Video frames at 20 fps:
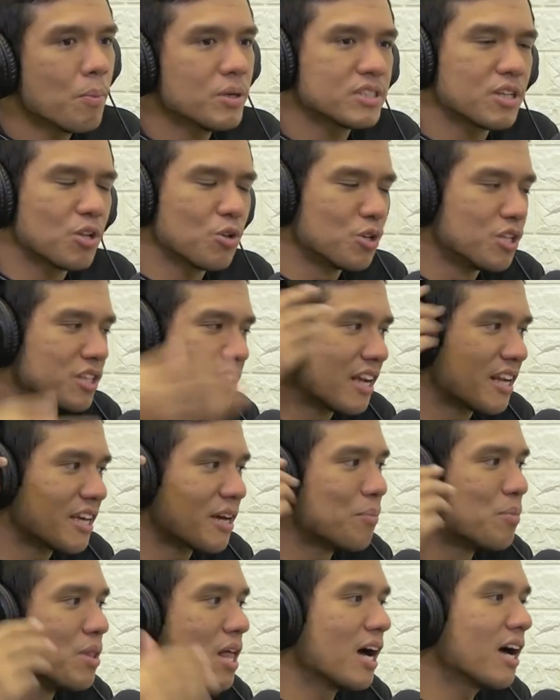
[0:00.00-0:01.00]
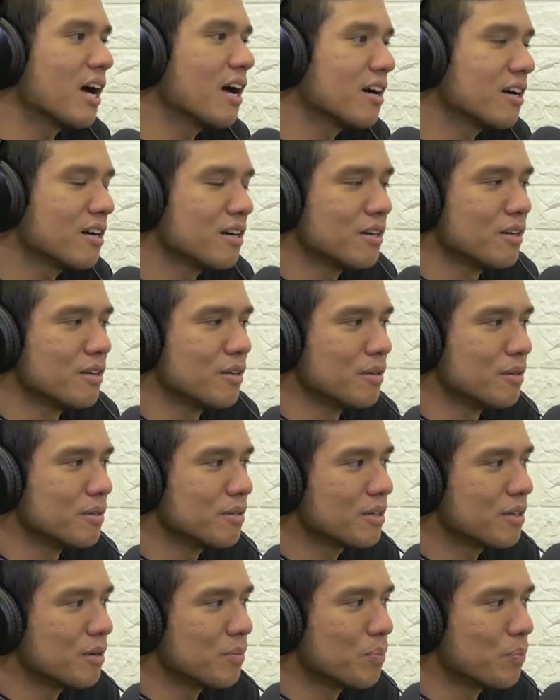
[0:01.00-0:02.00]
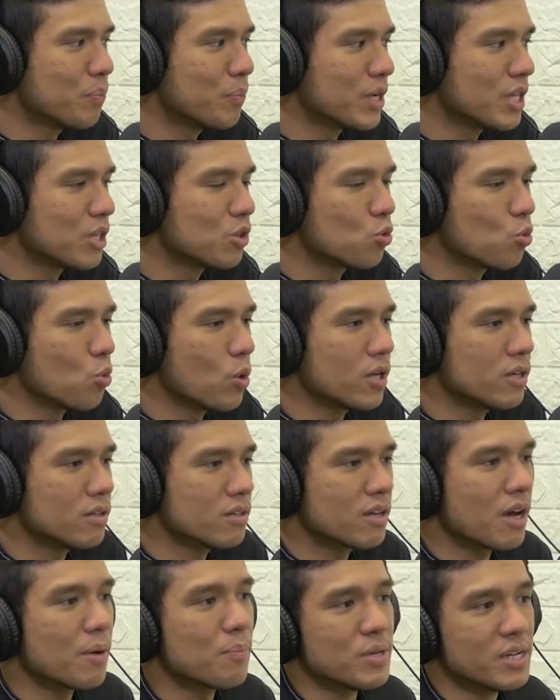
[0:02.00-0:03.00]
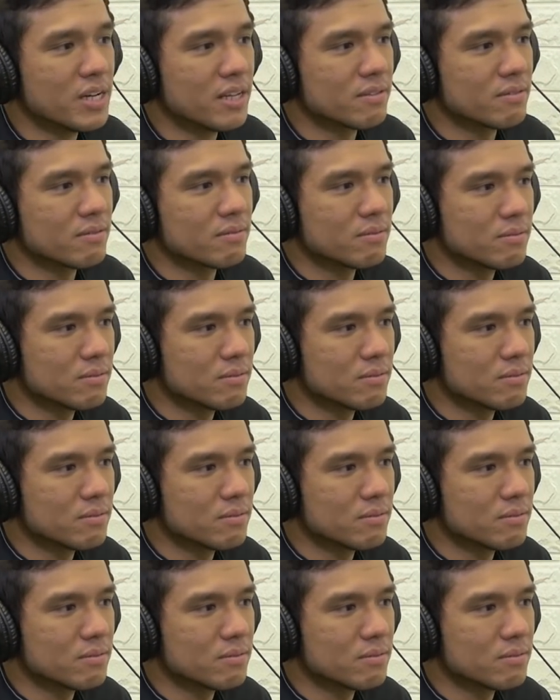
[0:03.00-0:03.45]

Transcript: Mas kalau ditarik ke belakang ke ke penentuan kabinet